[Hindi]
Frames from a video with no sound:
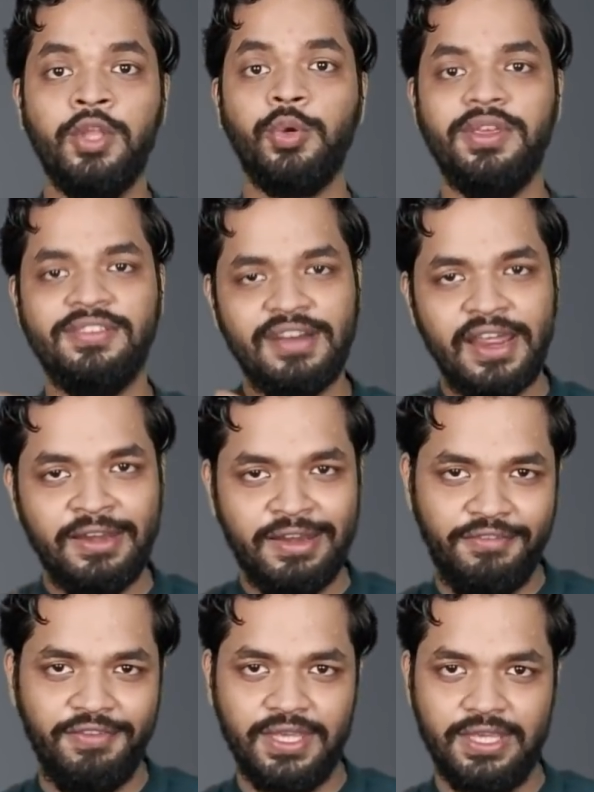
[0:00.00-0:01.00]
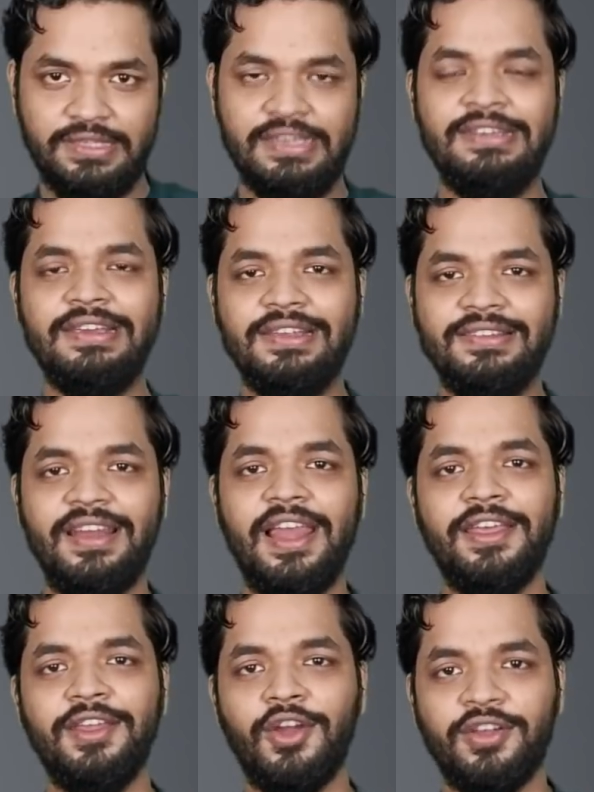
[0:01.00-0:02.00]
तो इसराइली नेवी यानी कि
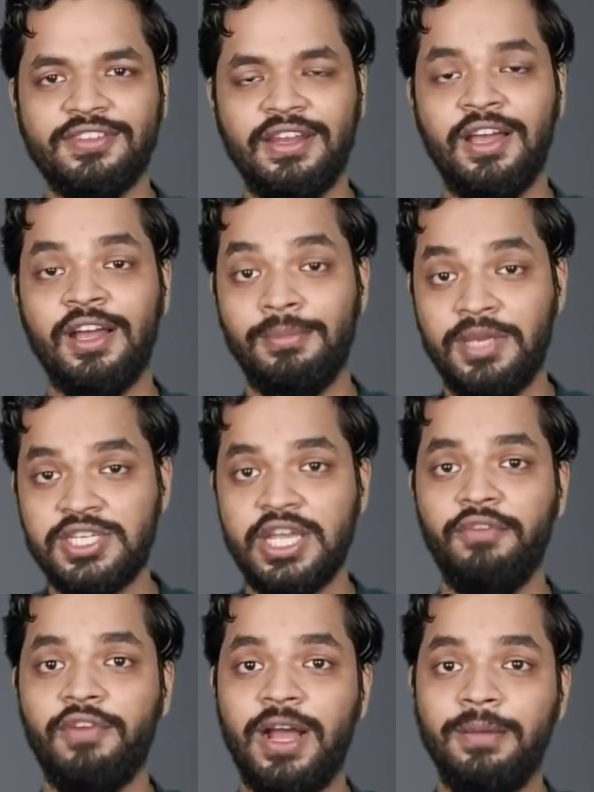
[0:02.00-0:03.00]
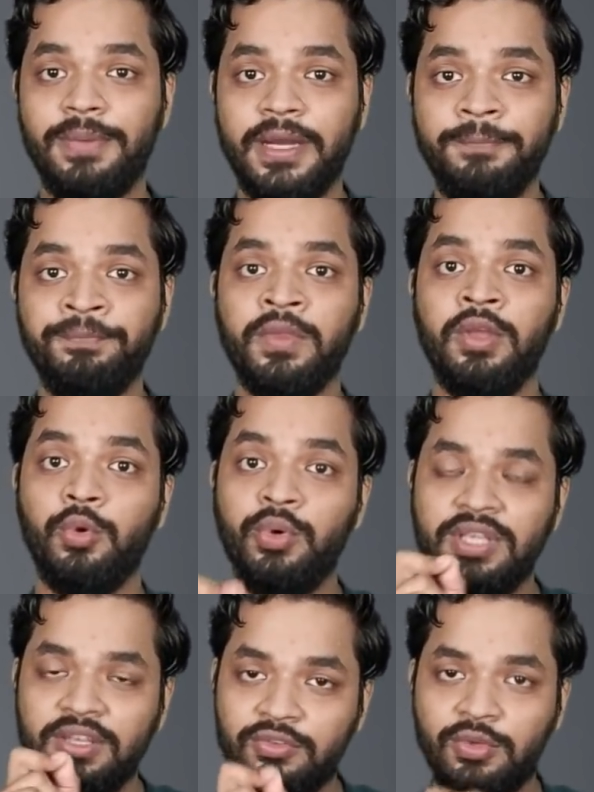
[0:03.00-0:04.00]
इसराइल की नौसेना हमेशा वहाँ पर
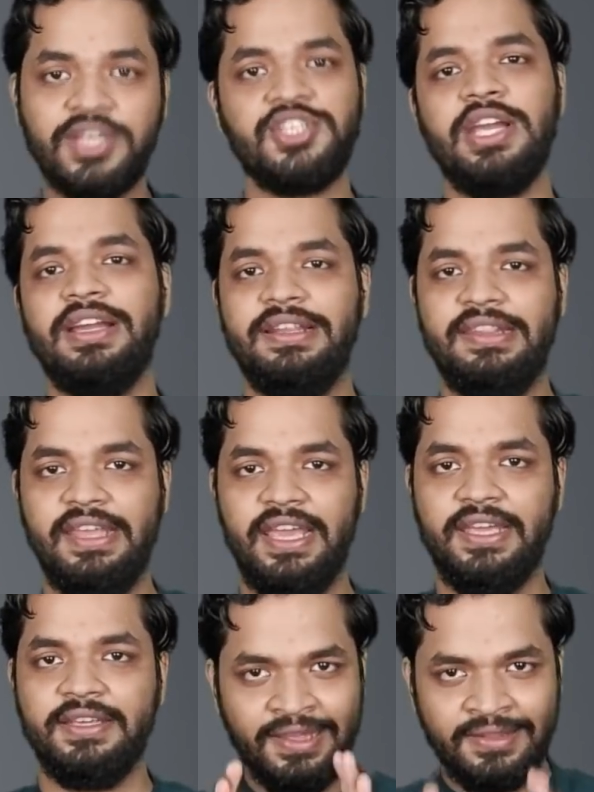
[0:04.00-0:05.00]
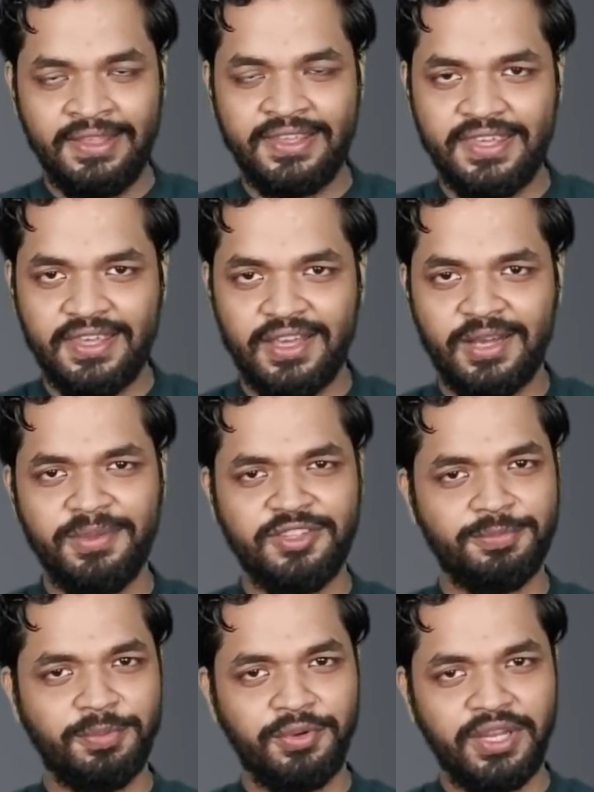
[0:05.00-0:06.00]
उनकी सुरक्षा करती है देखिए अब
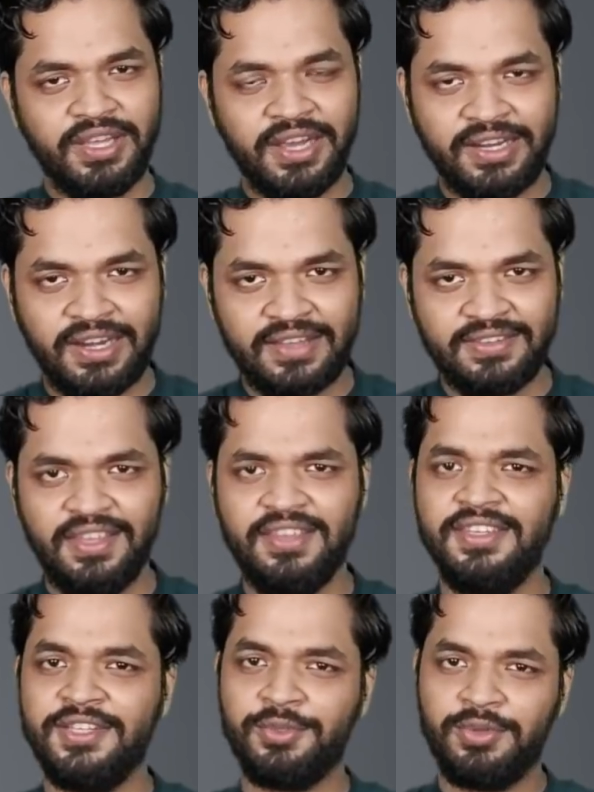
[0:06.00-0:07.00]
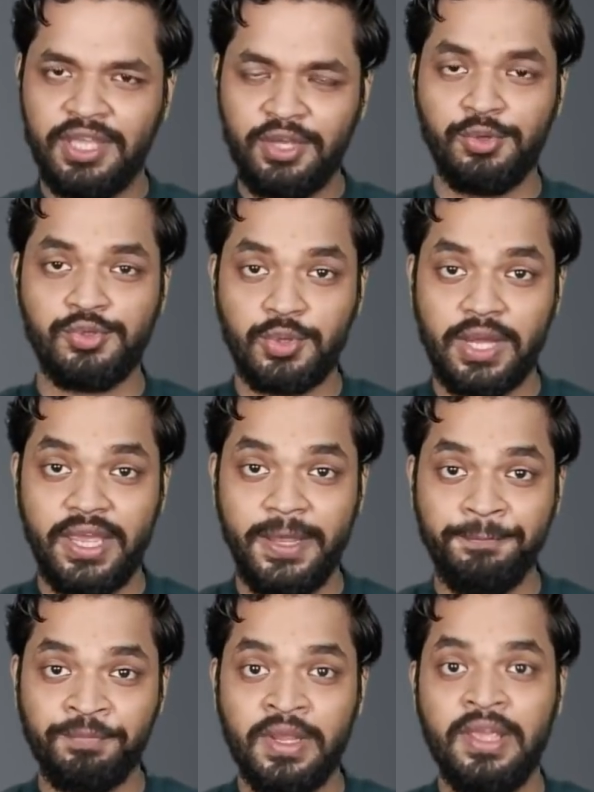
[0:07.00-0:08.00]
इस पूरी घटना से ये तो तय हो चुका है